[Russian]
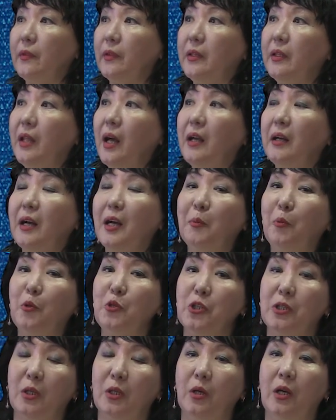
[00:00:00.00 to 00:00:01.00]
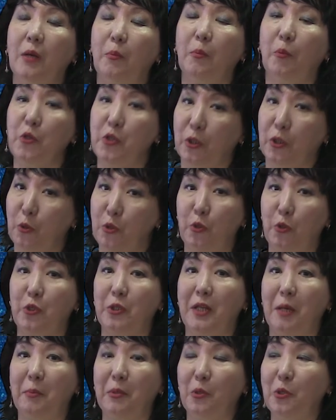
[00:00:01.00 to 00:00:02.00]
Так как почерк, почерк у
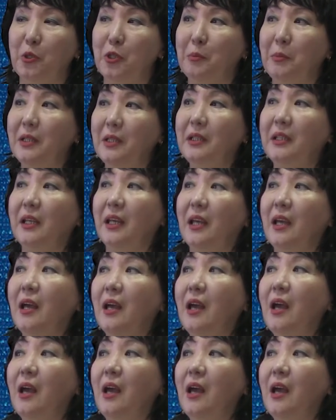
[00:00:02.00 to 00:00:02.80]
Шукшина был очень мелкий,